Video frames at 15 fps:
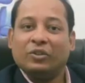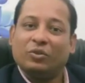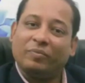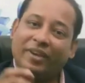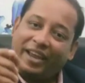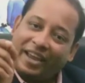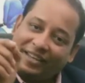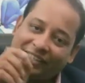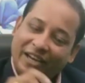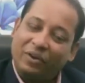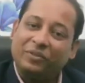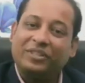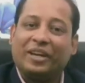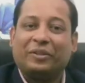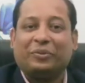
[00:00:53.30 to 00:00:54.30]
তুমি এটাও
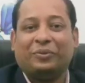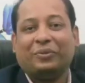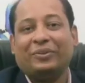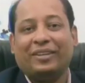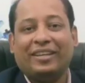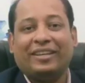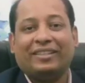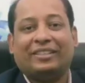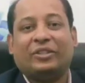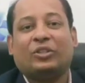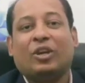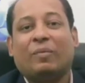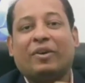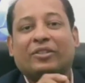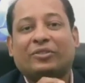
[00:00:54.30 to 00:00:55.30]
জানো যে
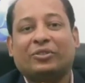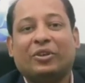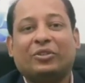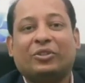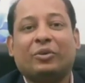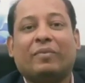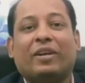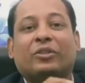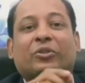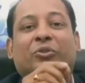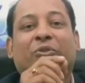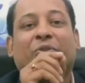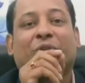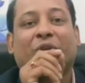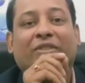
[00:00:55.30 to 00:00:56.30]
সমাজতন্ত্র বা
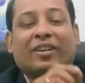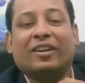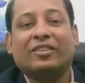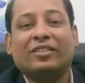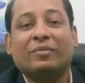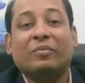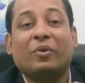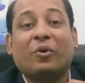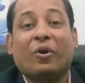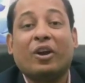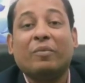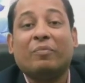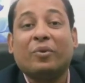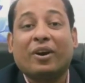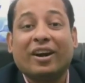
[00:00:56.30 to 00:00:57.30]
সোশ্যালিজম
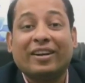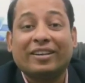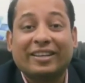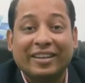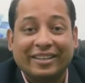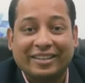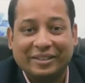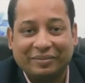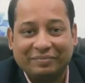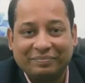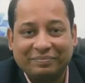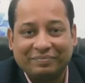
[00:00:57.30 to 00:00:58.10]
কয় প্রকার কী কী